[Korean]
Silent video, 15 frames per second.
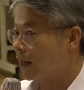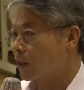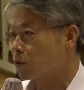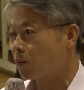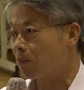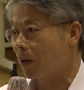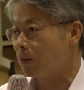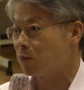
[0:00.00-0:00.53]

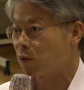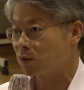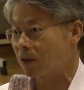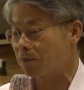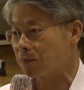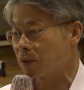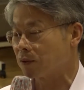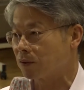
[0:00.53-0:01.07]
계속 발목을
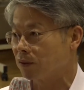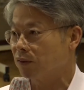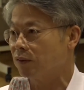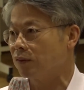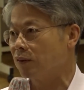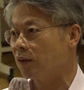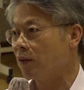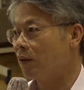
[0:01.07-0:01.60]
잡혔어요.
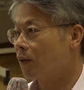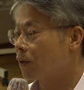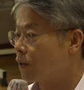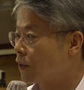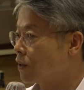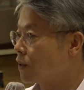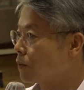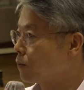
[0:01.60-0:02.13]

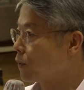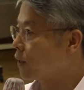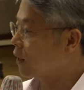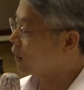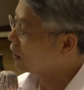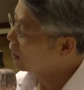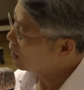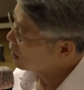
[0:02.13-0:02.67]
그래서
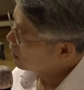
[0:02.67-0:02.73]
이번에